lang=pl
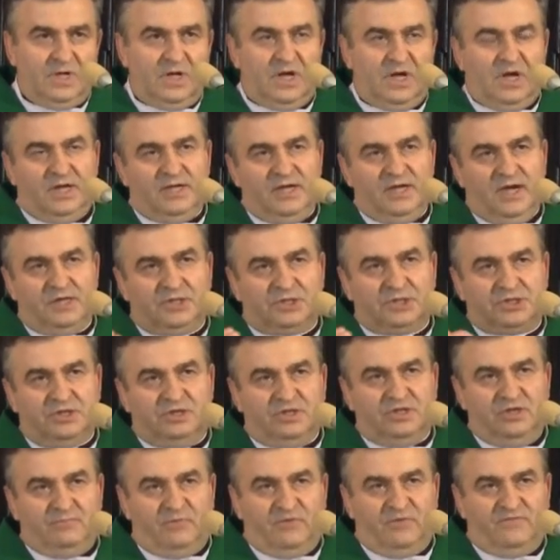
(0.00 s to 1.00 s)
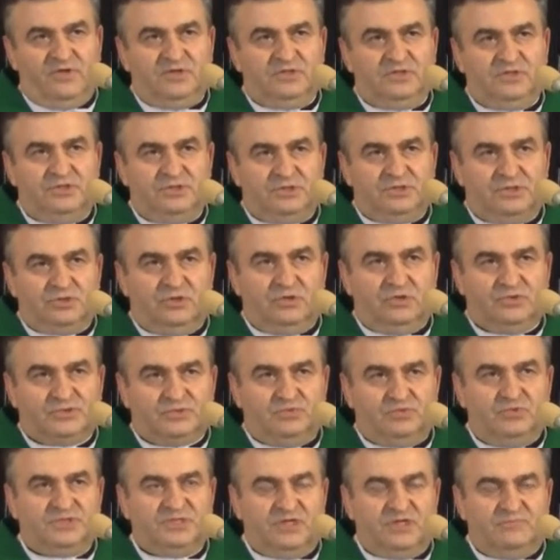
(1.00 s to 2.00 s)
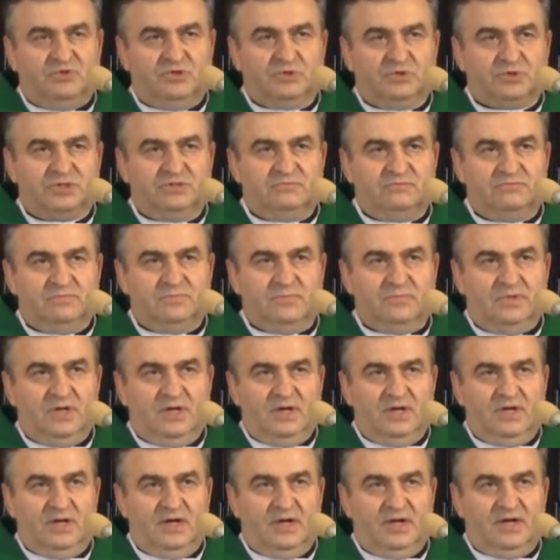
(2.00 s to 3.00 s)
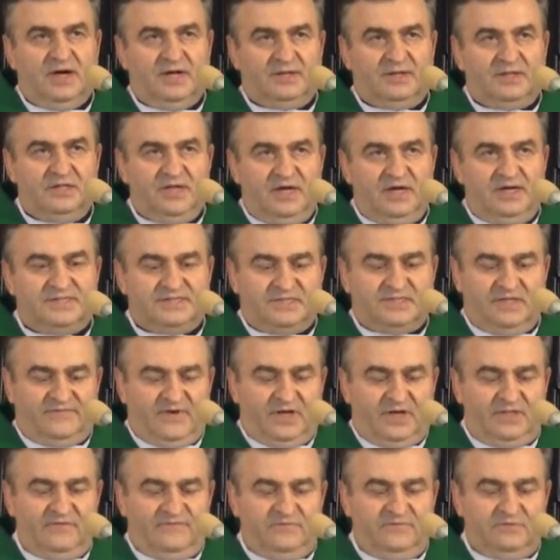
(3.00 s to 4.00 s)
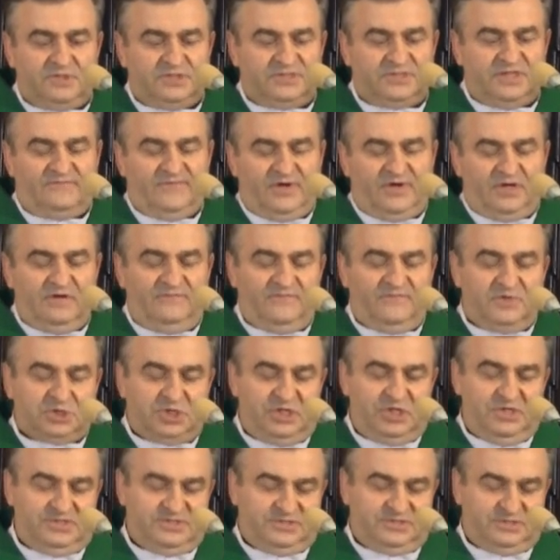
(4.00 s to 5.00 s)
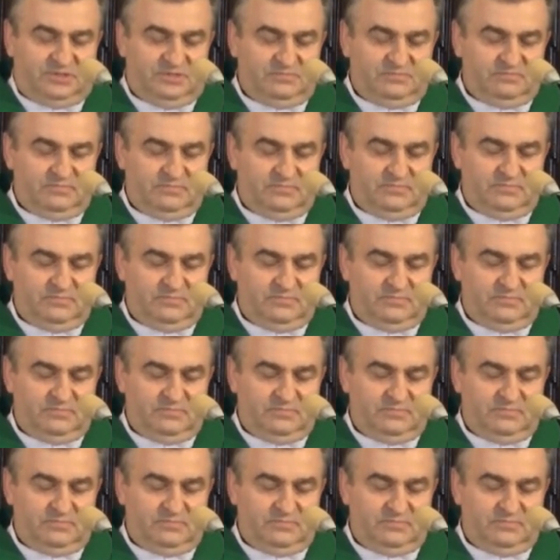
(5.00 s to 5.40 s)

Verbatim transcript: A jakże nie powiedzieć o słudze Bożym kardynale Stefanie Wyszyńskim?